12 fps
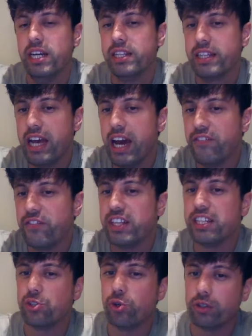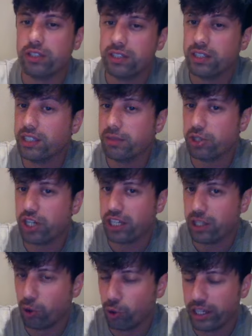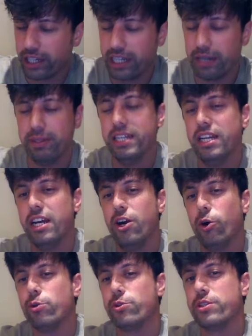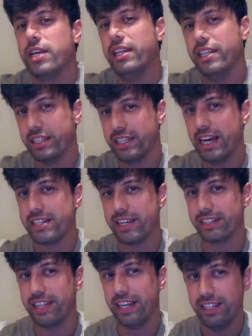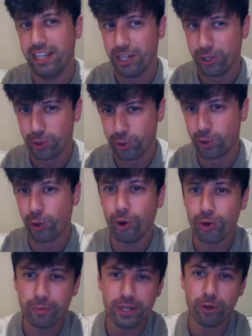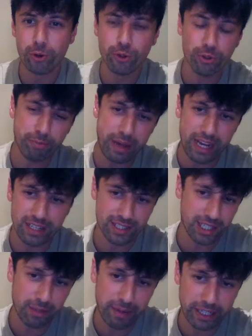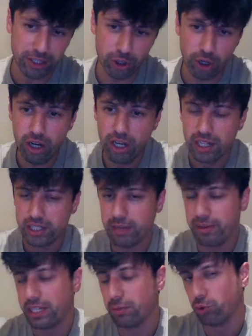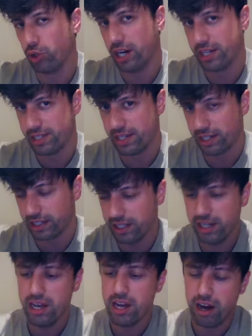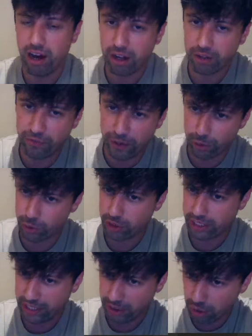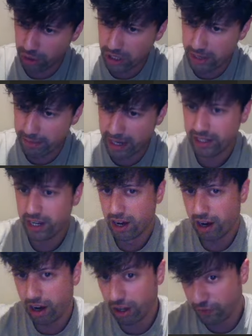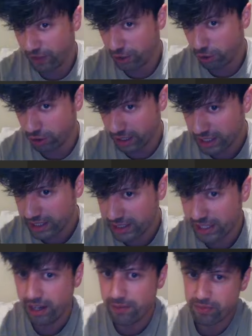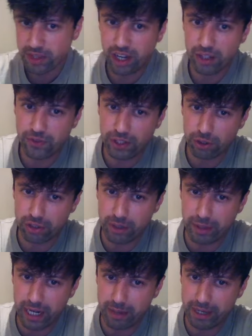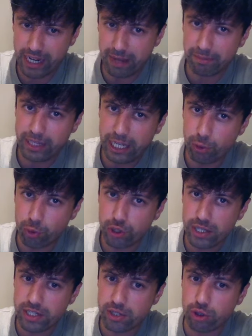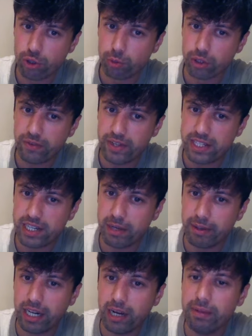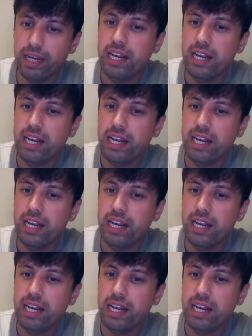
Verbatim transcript: Diğer fil de çok hızlı bir şekilde oyuna girebilir. O yüzden gerçekten zor bir oyun beyazları bekliyor. Tabii ki buna hazırlıklı. At F3 geri döndü hemen. At F4'e gitti. At F4 ile beraber hem D3'ü istiyor burada vezirle beraber